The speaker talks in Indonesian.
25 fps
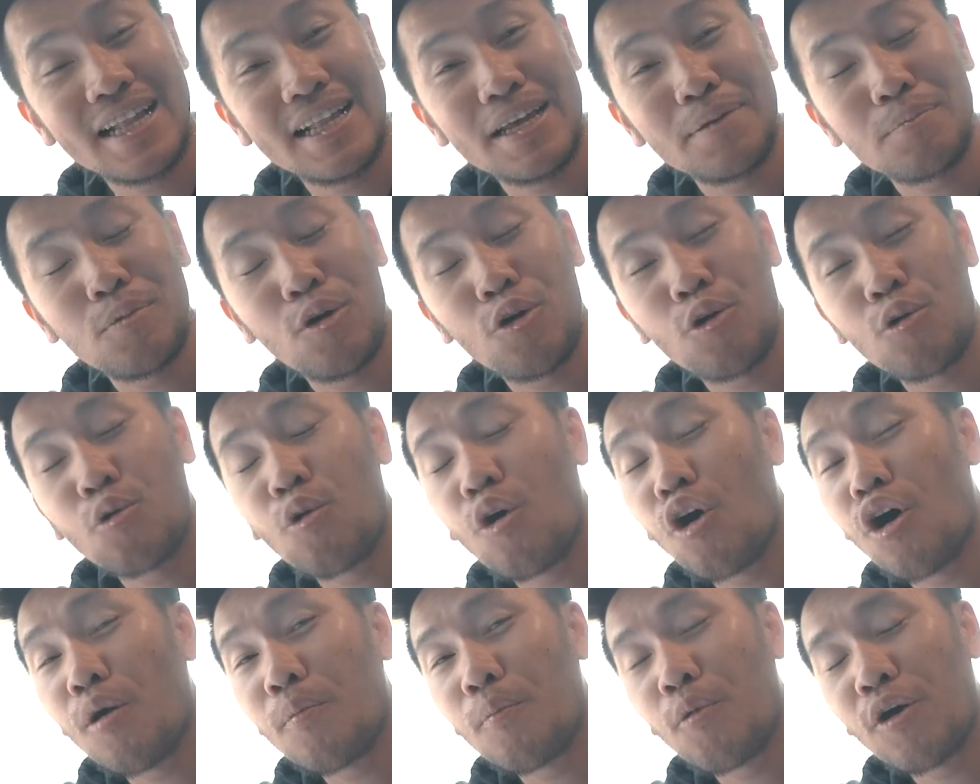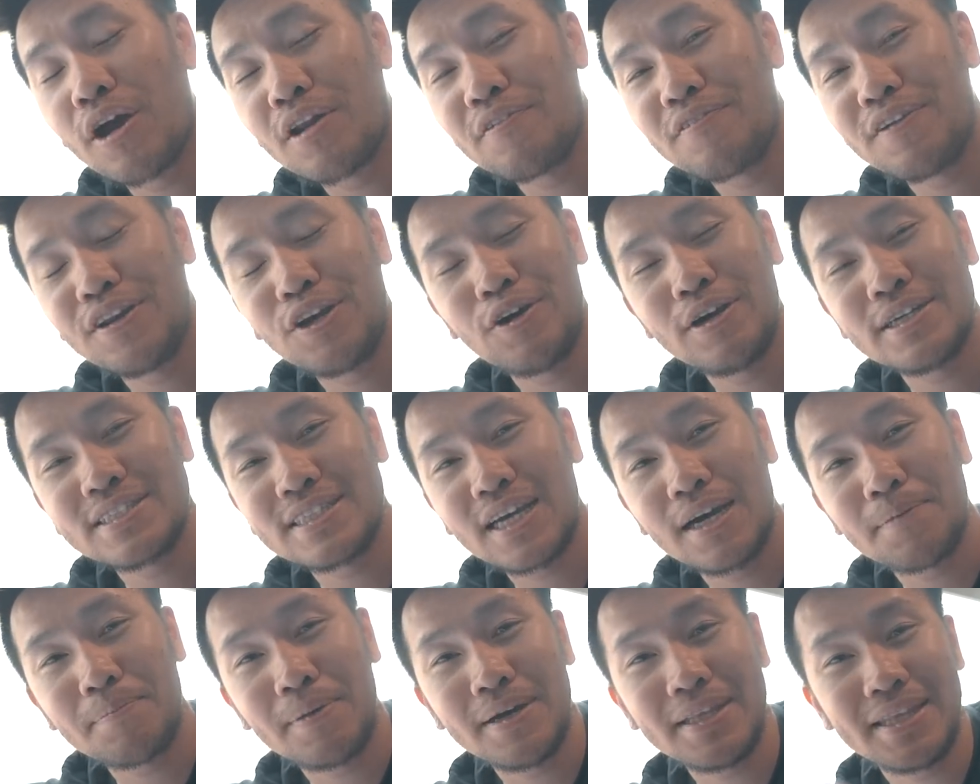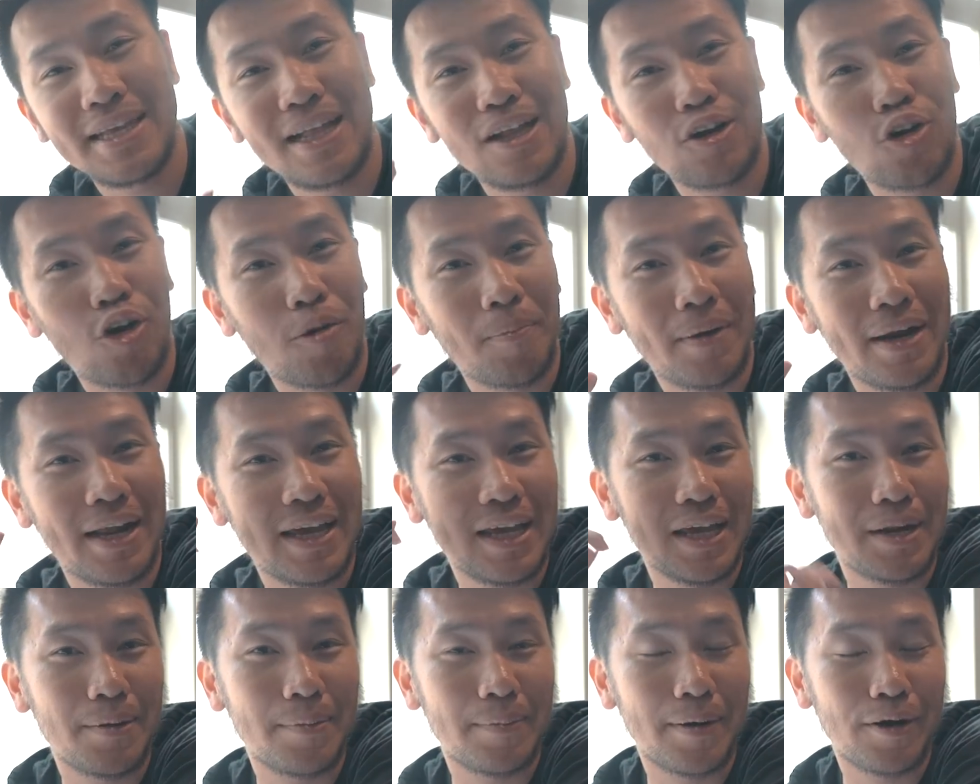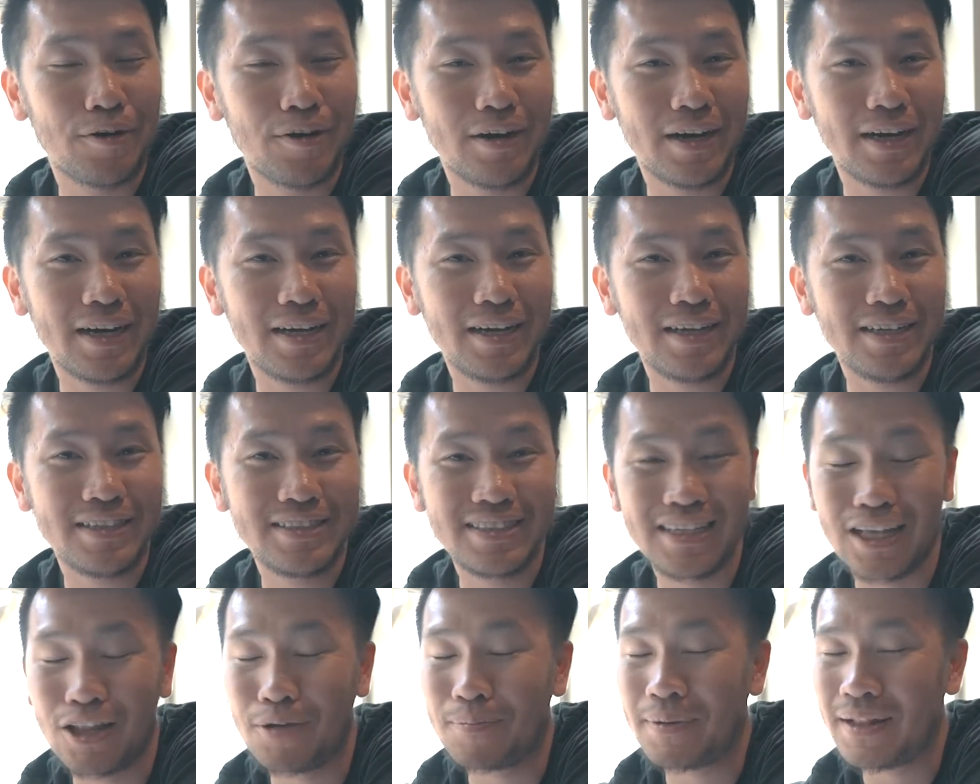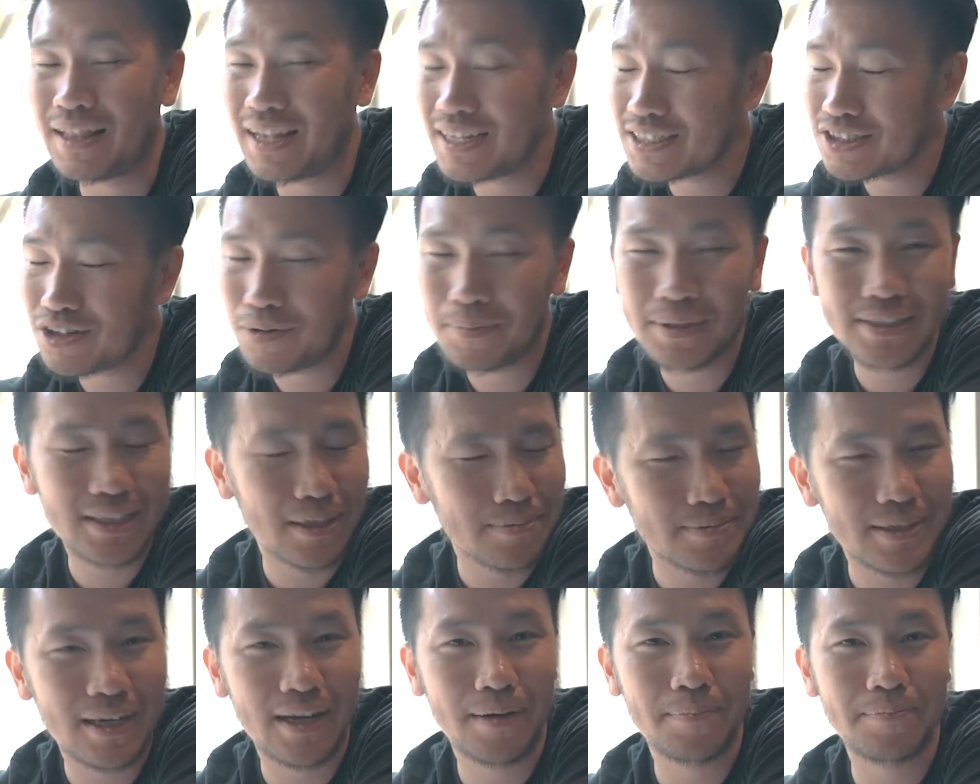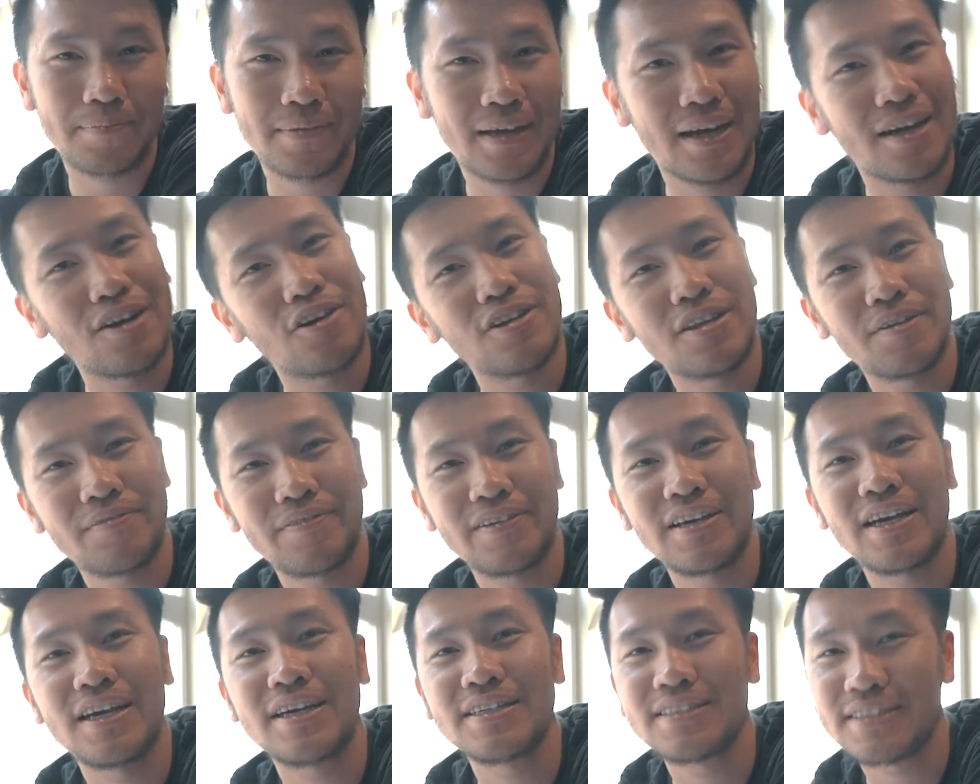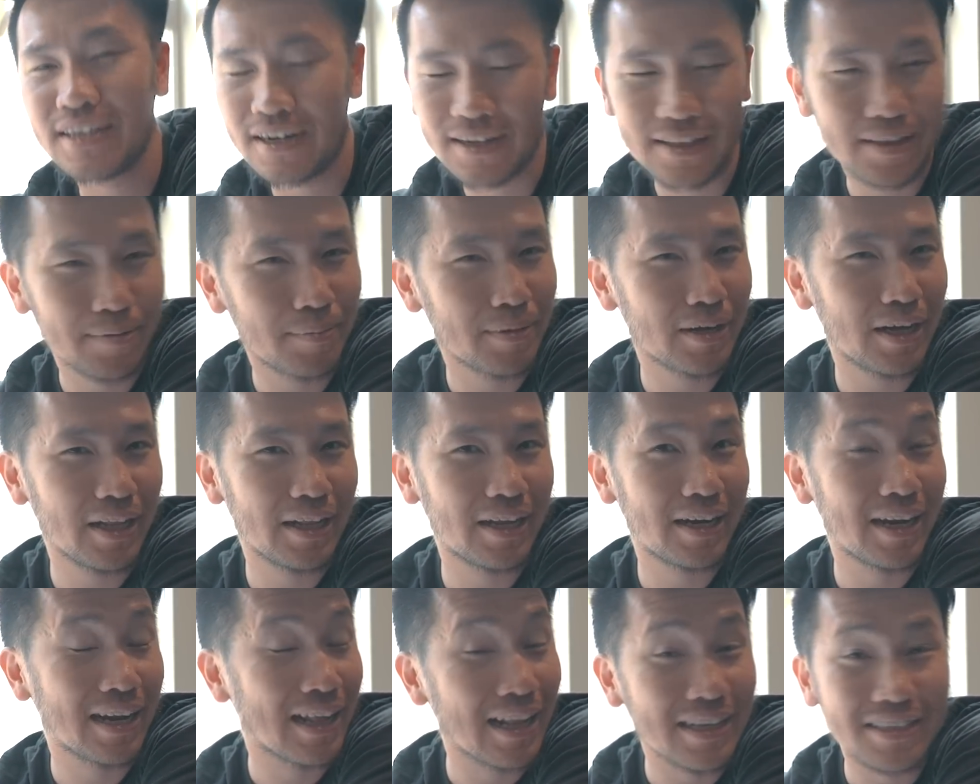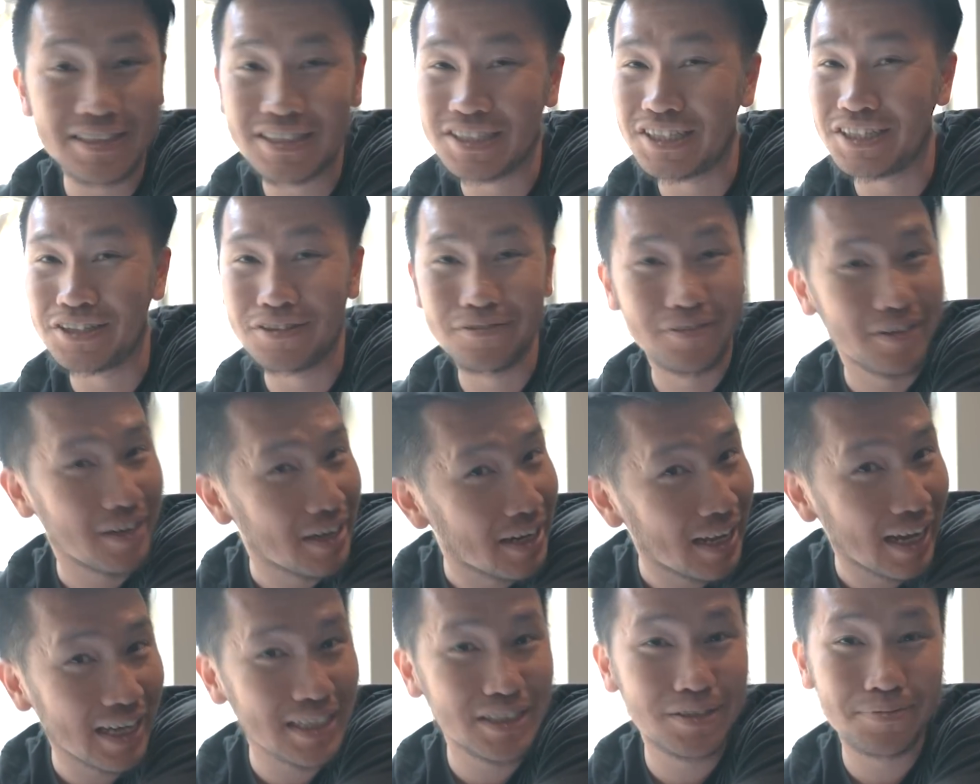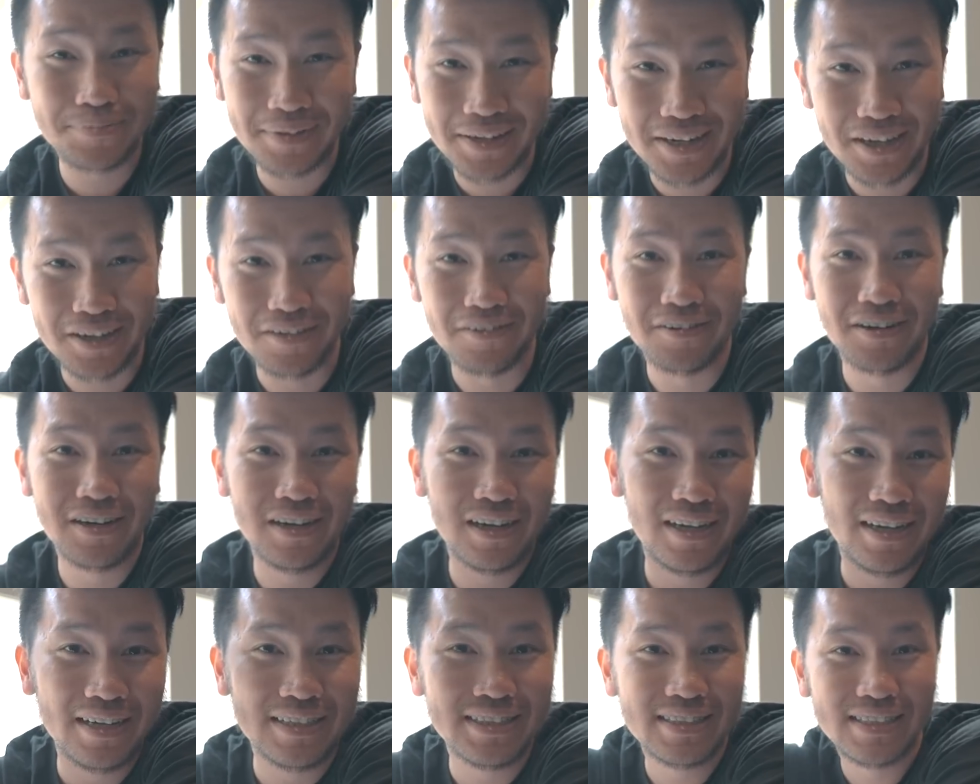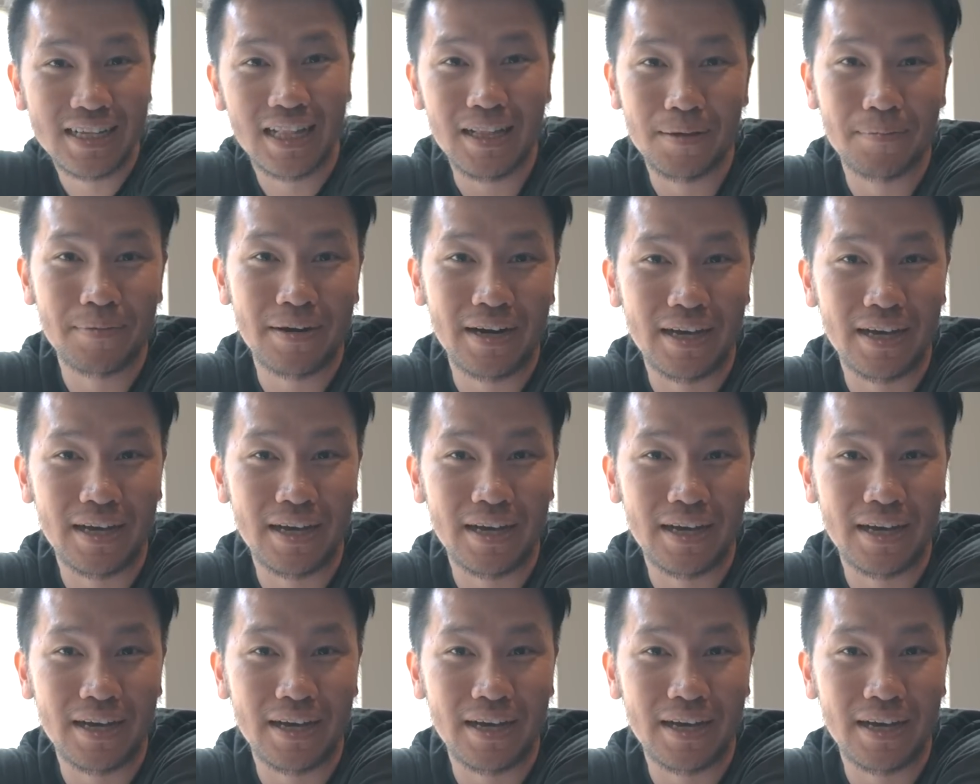kalian mau gue ngomongin video essay apa tinggal komen aja di bawah. Jangan lupa like, comment, subscribe, dan notifnya share ke teman kalian dan I'll see you next video. Salam